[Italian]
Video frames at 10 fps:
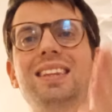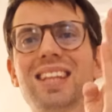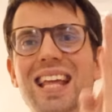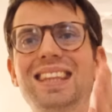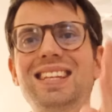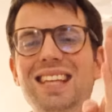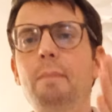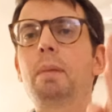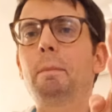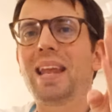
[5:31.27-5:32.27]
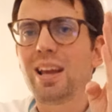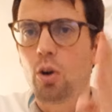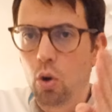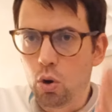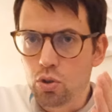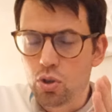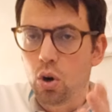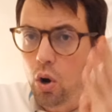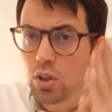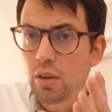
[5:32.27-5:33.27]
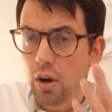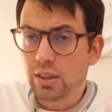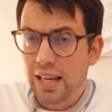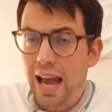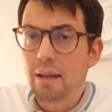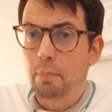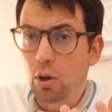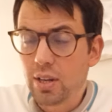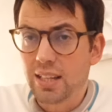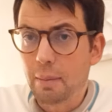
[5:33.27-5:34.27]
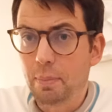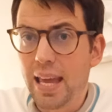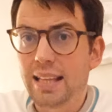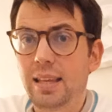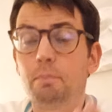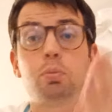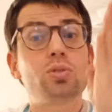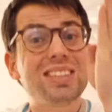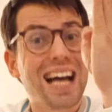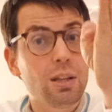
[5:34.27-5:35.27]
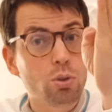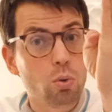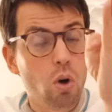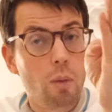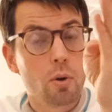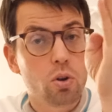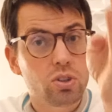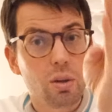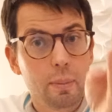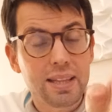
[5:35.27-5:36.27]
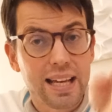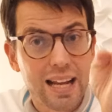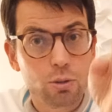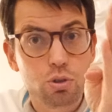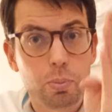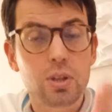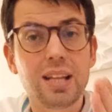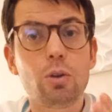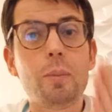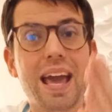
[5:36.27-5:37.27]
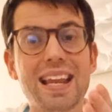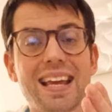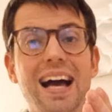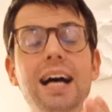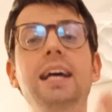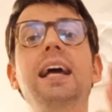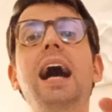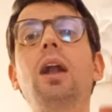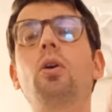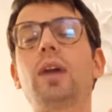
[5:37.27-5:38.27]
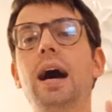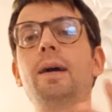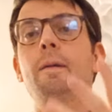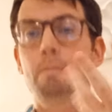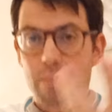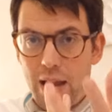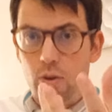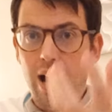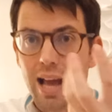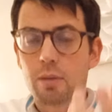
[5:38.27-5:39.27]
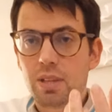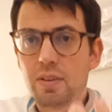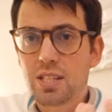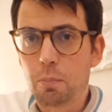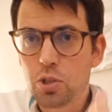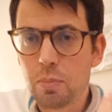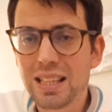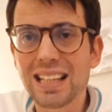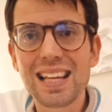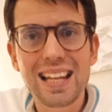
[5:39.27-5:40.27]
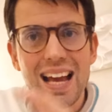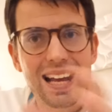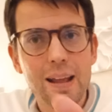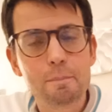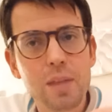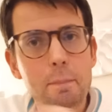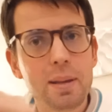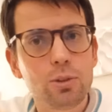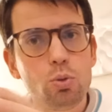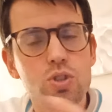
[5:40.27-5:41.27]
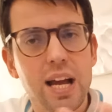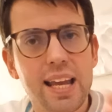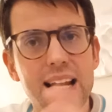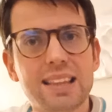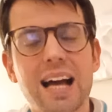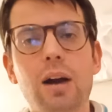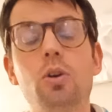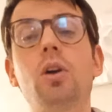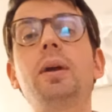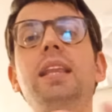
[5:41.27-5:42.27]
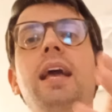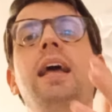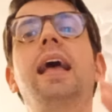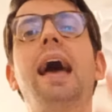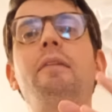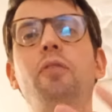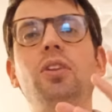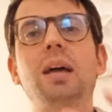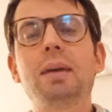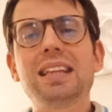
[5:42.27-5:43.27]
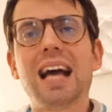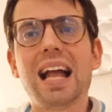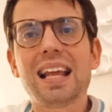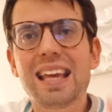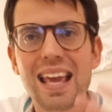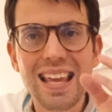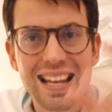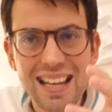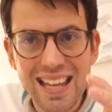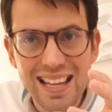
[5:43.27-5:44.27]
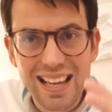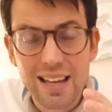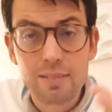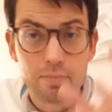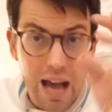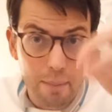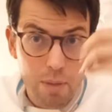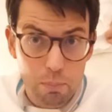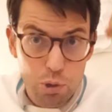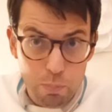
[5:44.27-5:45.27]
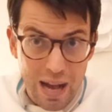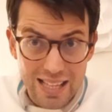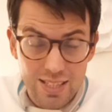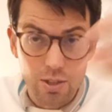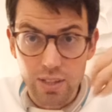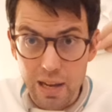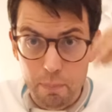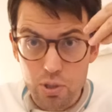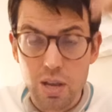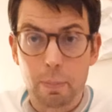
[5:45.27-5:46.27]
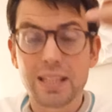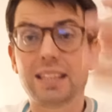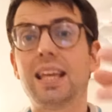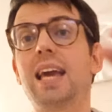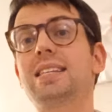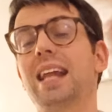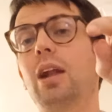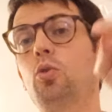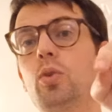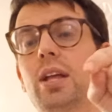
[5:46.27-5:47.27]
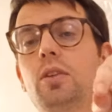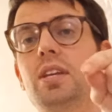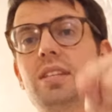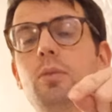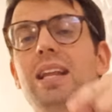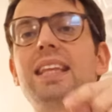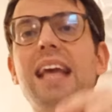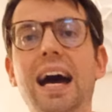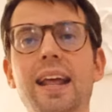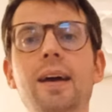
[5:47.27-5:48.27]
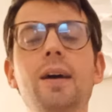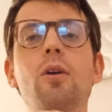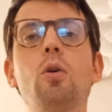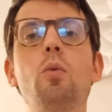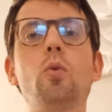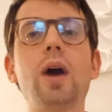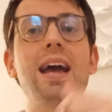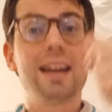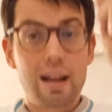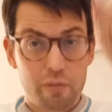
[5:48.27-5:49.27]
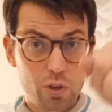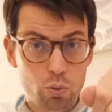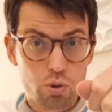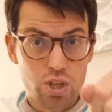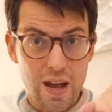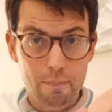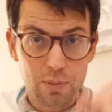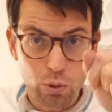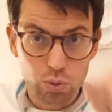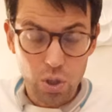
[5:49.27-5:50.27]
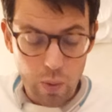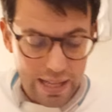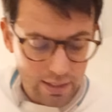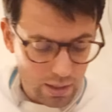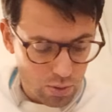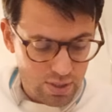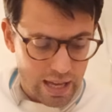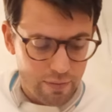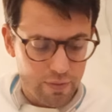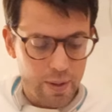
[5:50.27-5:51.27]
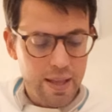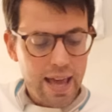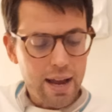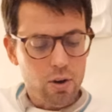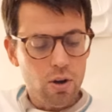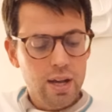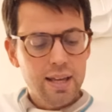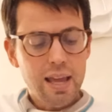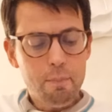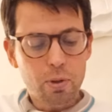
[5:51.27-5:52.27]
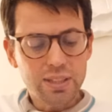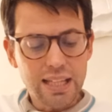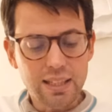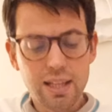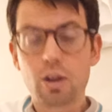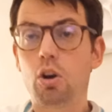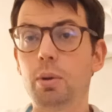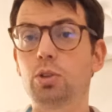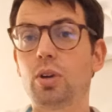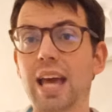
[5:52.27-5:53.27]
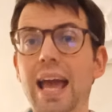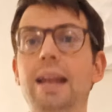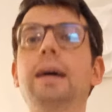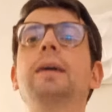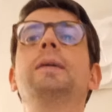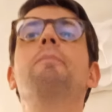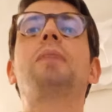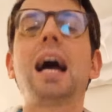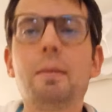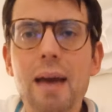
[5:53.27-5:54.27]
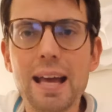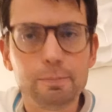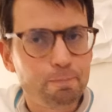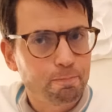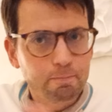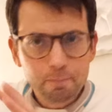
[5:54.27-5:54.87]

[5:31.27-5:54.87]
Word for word: ti rendi sempre pericoloso ogni volta che hai il pallone tra i piedi, puntando l'uomo continuamente creando superiorità numerica, allora ecco, hai diverse possibilità di creare dei pertugi anche in attacco e quindi è fondamentale che Illing abbia più spazio nelle prossime partite e sarà lui a doversi guadagnare comunque la fiducia di tutti quanti dello staff. Ecco, importante dirlo come ha detto Ken, ahimè,